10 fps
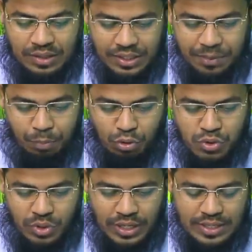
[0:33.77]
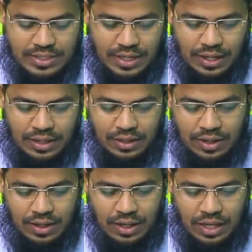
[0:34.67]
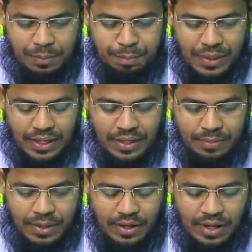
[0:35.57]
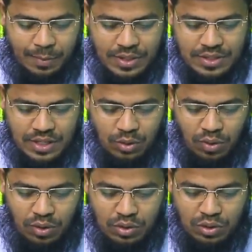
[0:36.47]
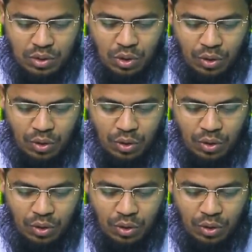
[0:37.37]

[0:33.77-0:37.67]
তিনি প্রশ্ন লিখেছিলেন মাগরিবের নামাজ কি অক্ত